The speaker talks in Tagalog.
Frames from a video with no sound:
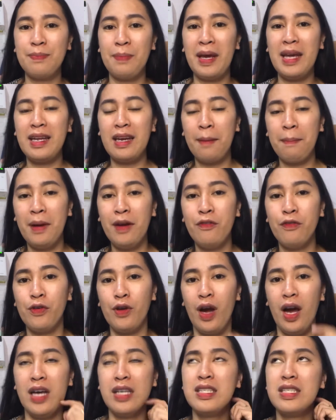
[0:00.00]
pahirapan for
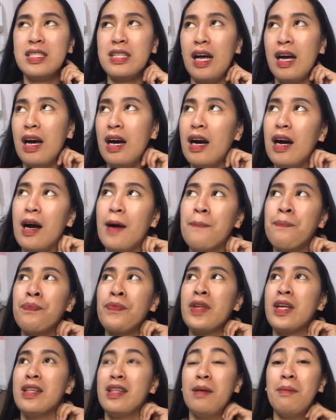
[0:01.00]
us uh,
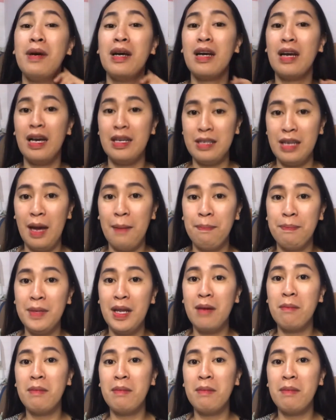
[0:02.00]
na maghanap ng